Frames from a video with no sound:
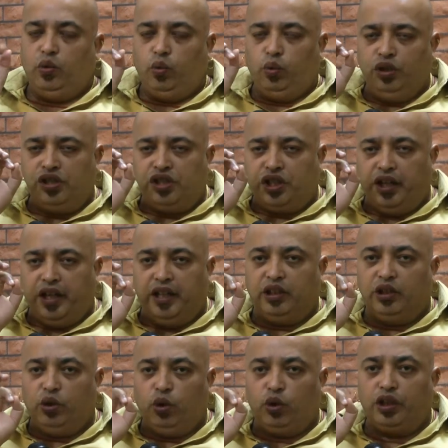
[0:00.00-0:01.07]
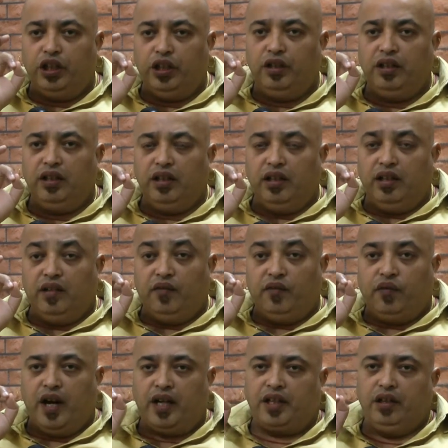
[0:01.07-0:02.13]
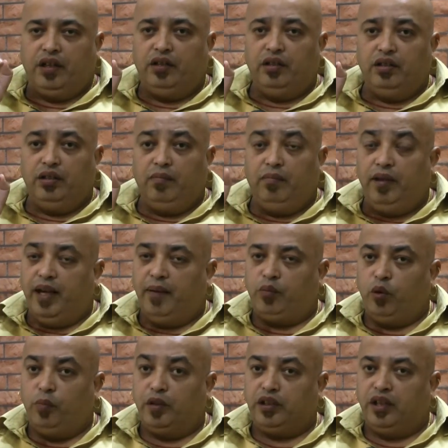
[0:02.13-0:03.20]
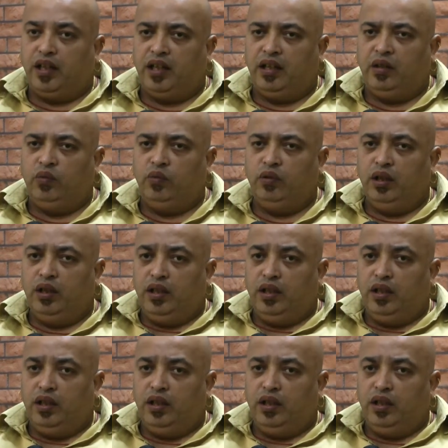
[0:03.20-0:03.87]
उन छः दिनों की वाक्य मैं आपको बता रहा हूँ